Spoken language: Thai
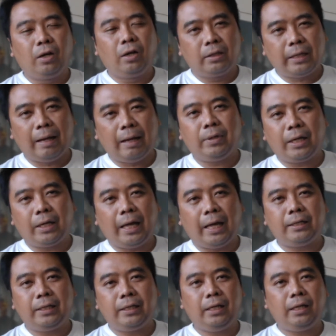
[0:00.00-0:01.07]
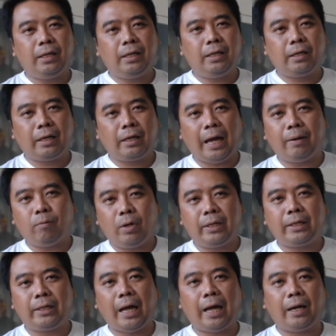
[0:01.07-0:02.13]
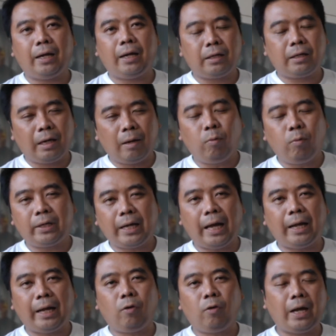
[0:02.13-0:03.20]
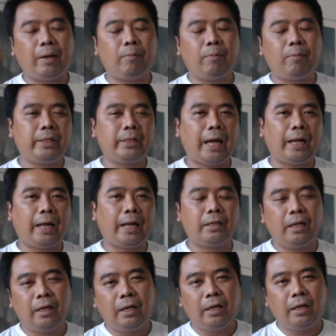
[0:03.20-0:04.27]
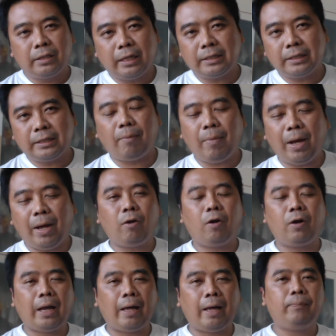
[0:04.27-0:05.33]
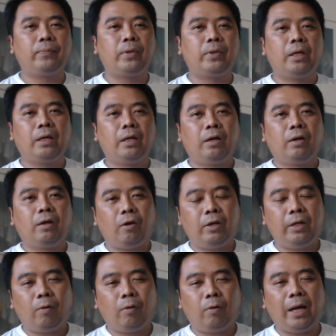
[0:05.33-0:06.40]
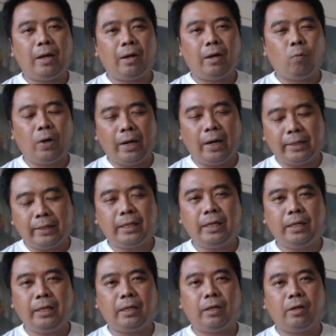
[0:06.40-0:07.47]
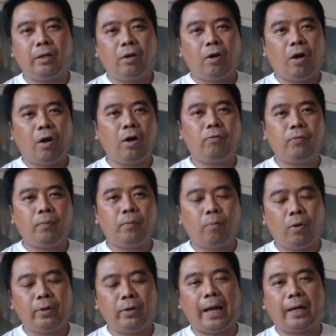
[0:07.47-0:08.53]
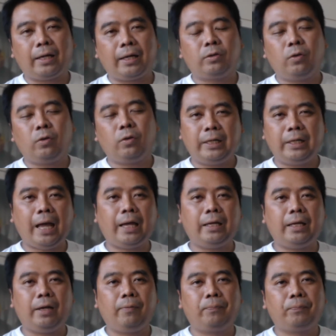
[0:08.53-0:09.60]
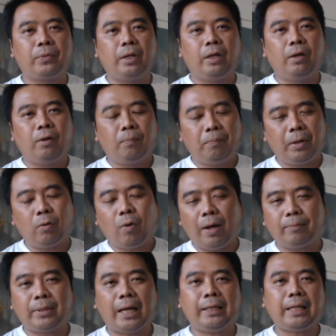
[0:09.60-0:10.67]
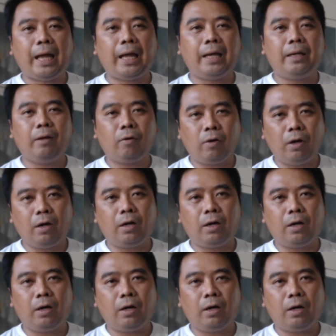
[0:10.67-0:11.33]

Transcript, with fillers: ทำอย่างไรที่งานบริการกระบวนการของงานบริการ จะสามารถรองรับเขาเรียกว่า variety of product ตรงนี้ได้เนี่ย เป็นความท้าทายแล้วก็